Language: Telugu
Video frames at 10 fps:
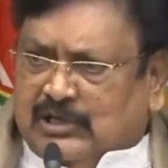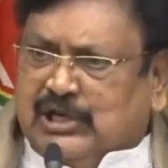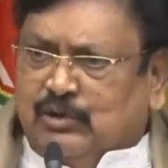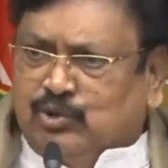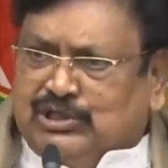
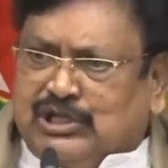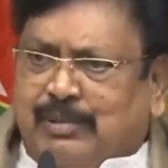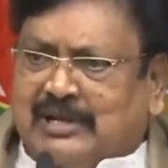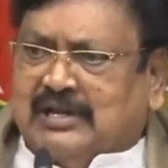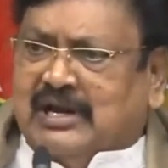వట్టి ఉత్తి
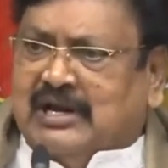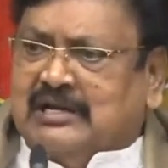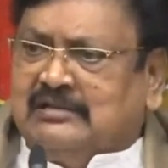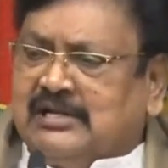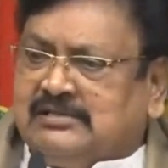
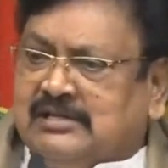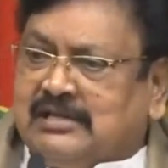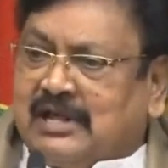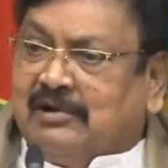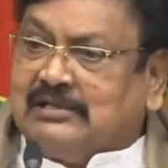భద్రయ్యలు అని
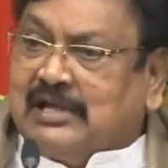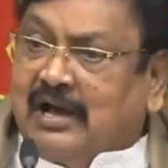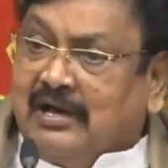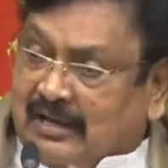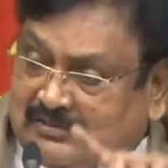తెలిసిన తర్వాత
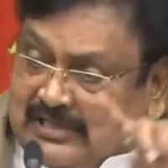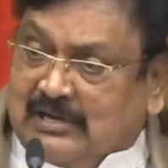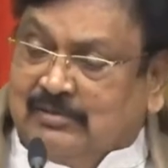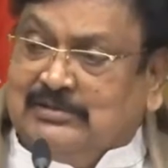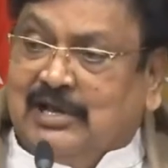
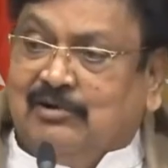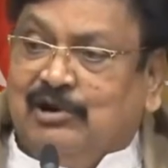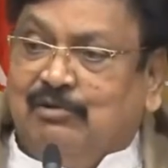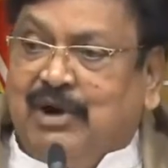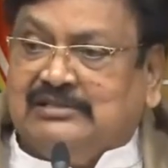జనమంతా
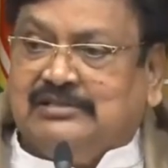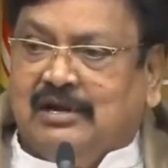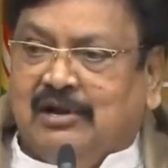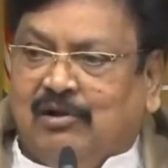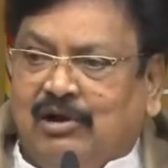కూడా
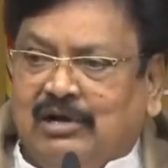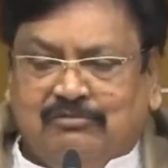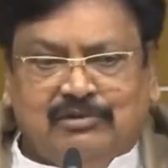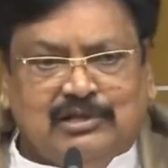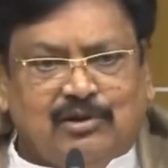మాచర్లలో
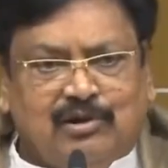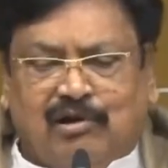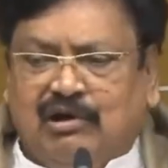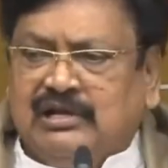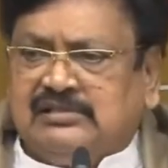
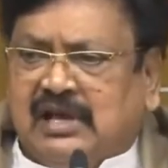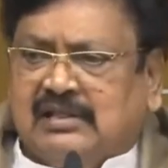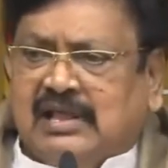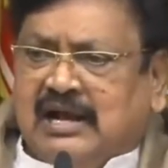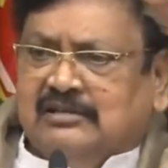వీధుల్లో
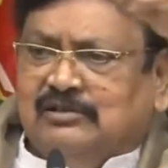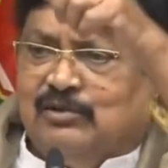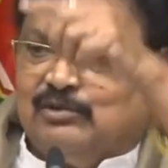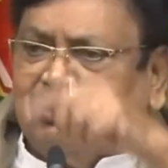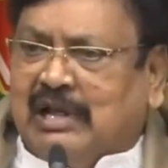సరదాగా
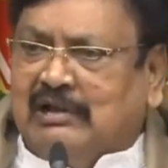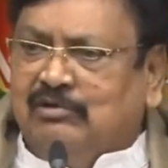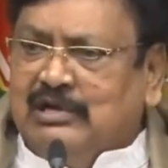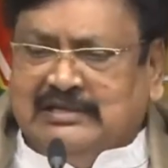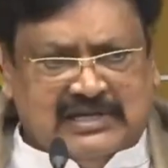
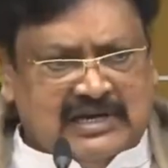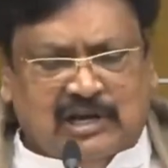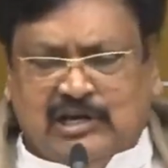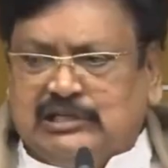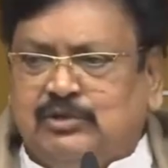తిరుగుతున్నారు
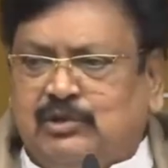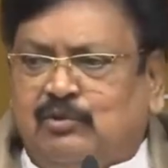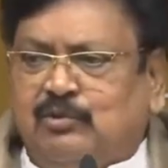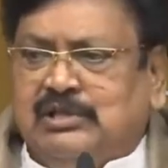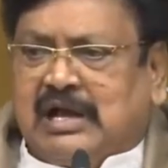
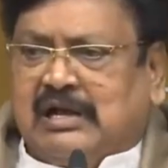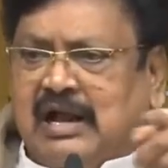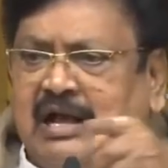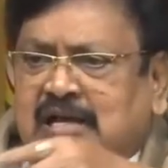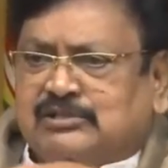చెన్నకేశ్వరుడు గుడి
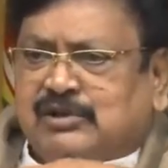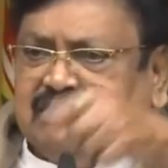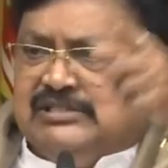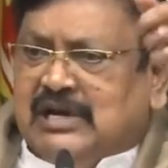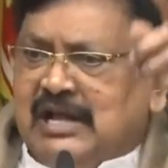దగ్గర
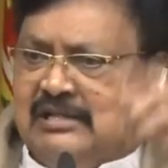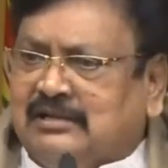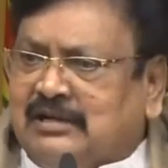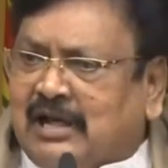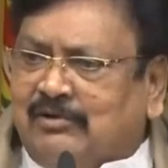స్వేచ్ఛగా
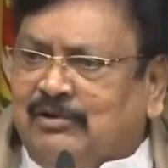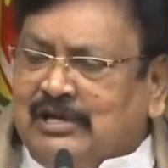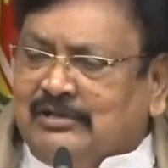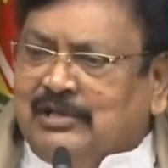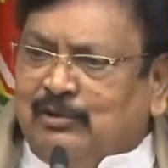వెళ్తున్నారు
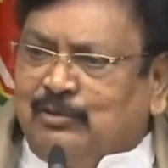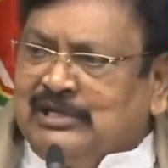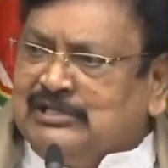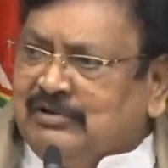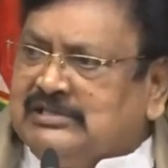
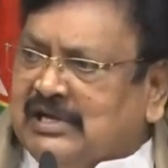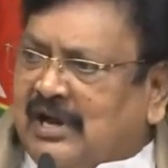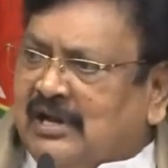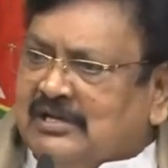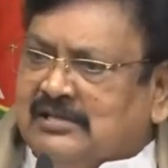దేవుణ్ణి
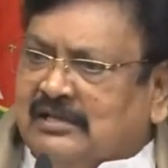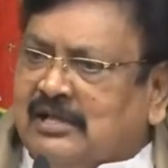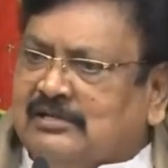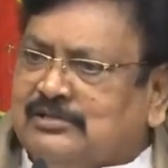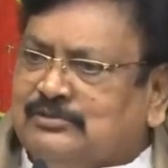స్వేచ్ఛగా
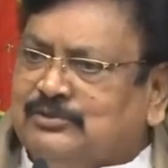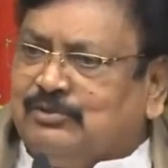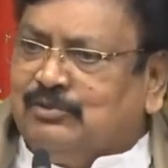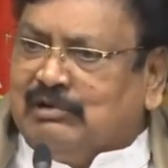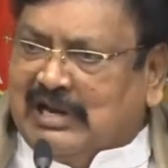
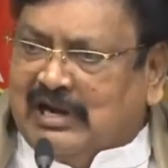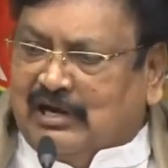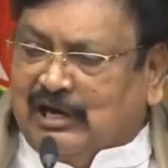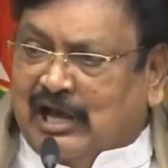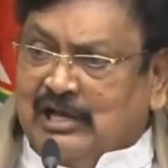సందర్శించుకుంటున్నారు
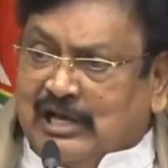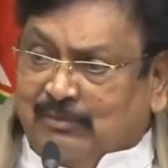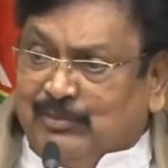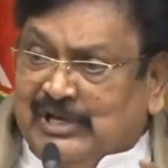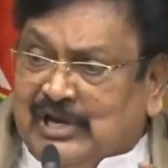అక్కడ
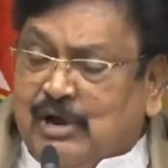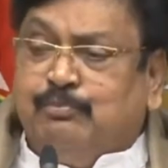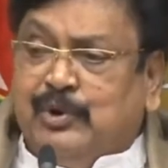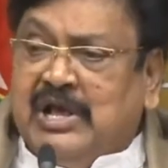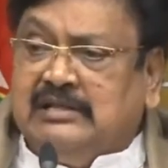
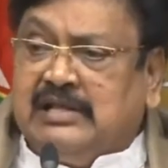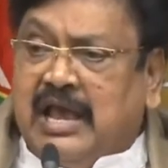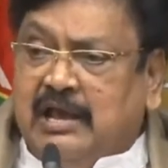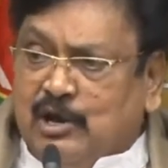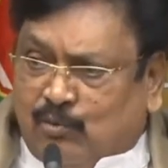
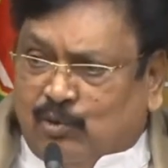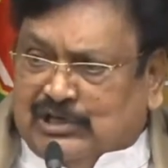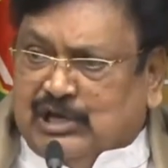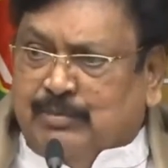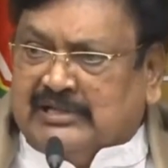మీరెప్పుడైతే
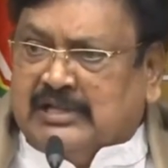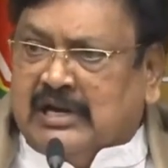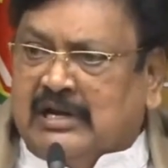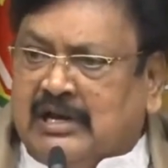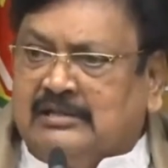ఒట్టి
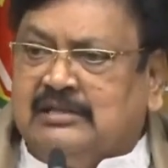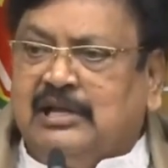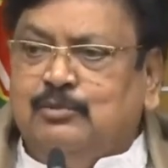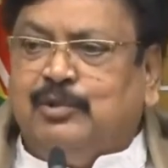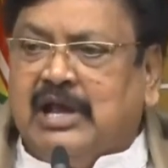భద్రయ్యలుగా
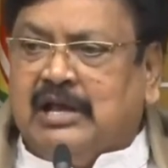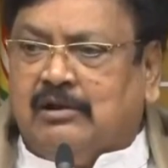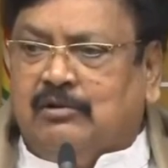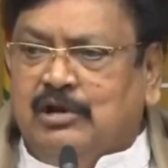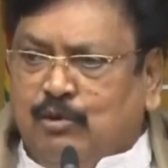
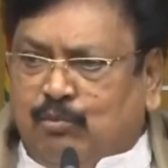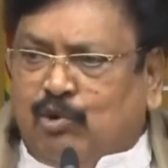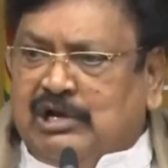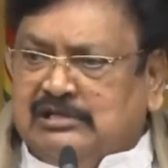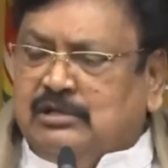తేలిపోయారో పారిపోయారో
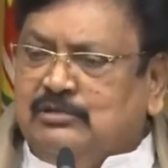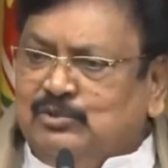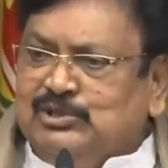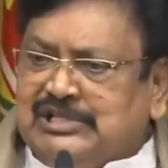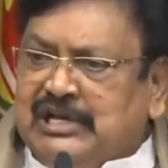పోలీసులను
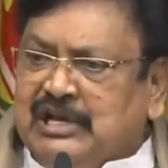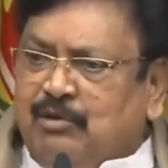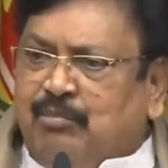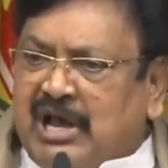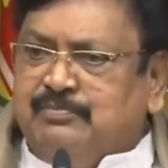చూసి
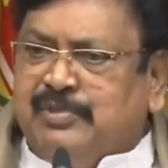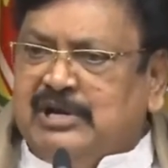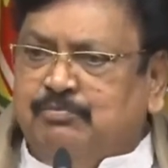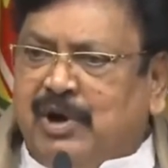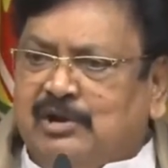
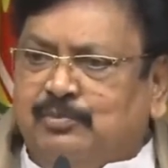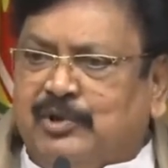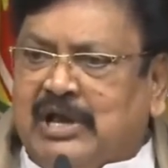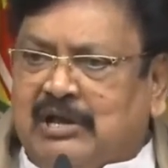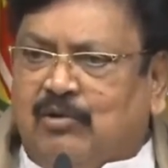భయపడి
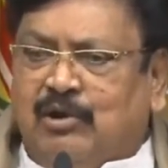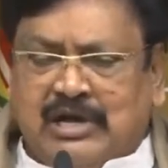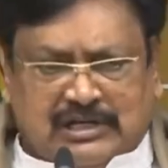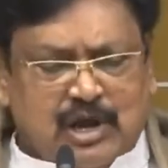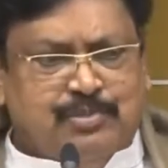పారిపోయారో
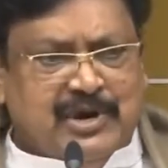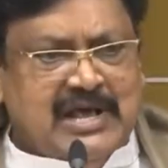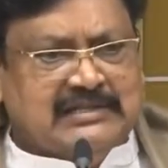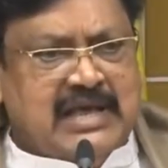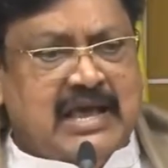
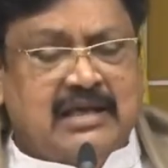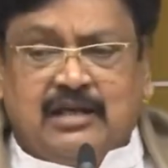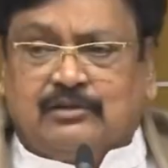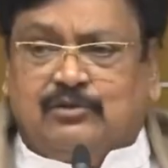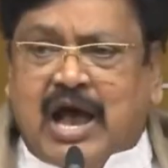ఎప్పుడైతే
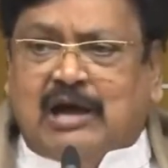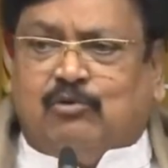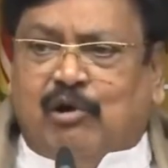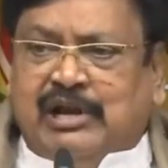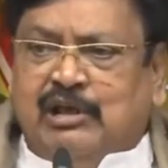
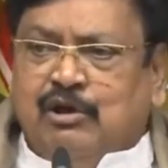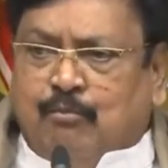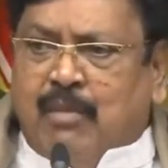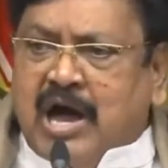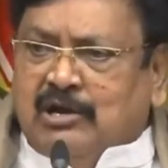దాక్కొని
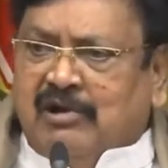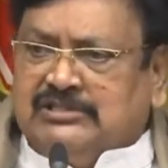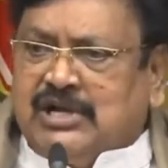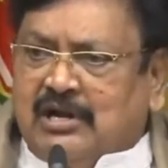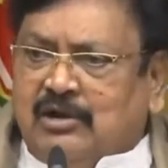
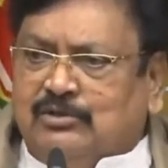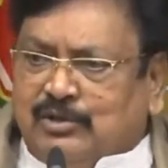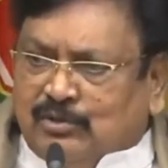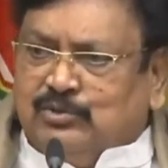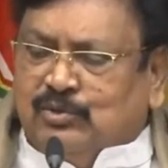మారువేషాల్లో
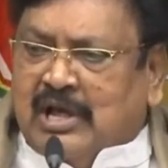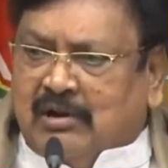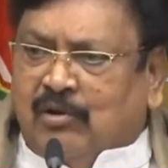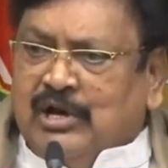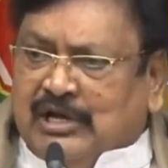
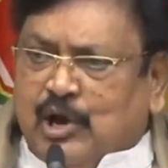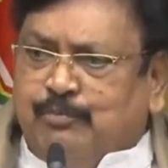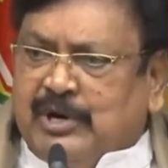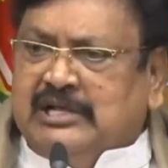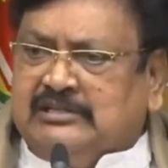తిరుగుతున్నారో
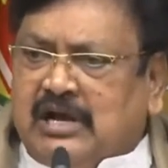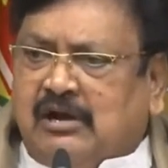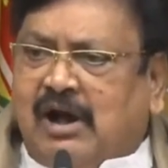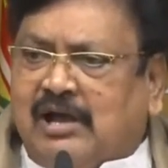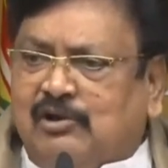ఎప్పుడైతే
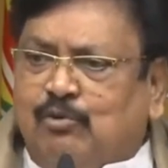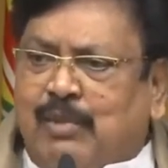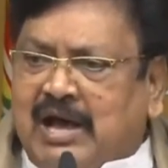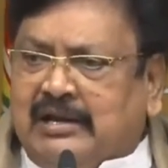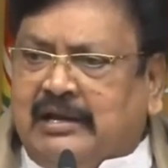కార్లు
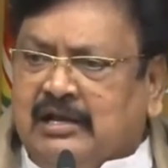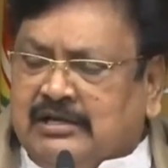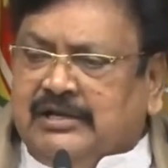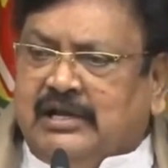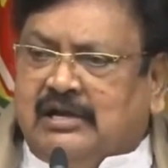మారి
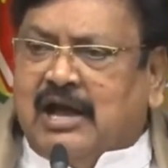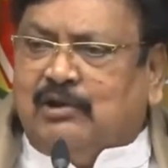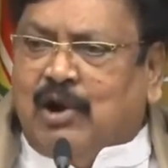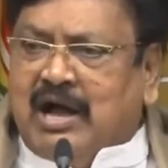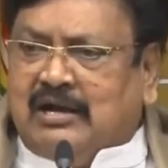ఈ
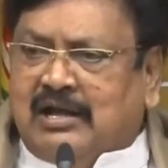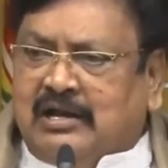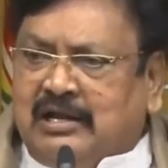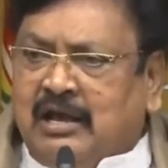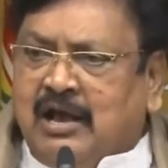కారు ఆ
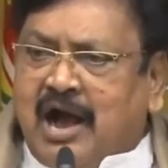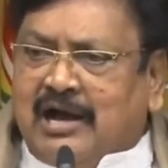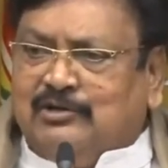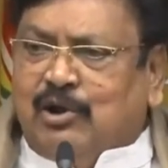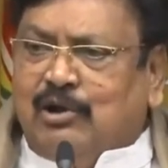కారు అని
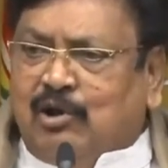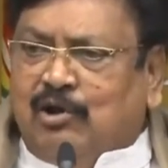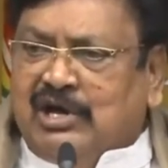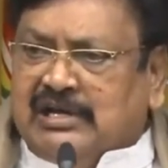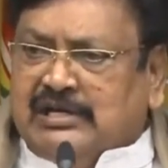ఆటోల్లో
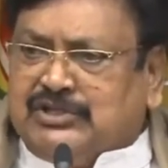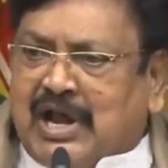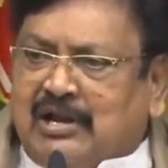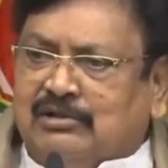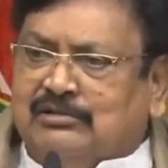
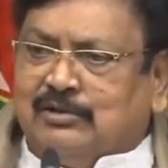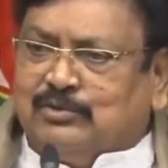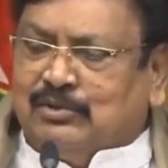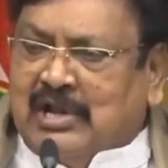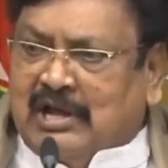రిక్షాల్లో
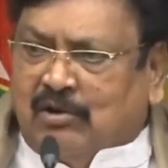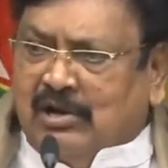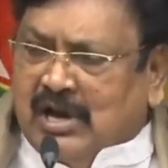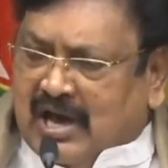తిరుగుతున్నారో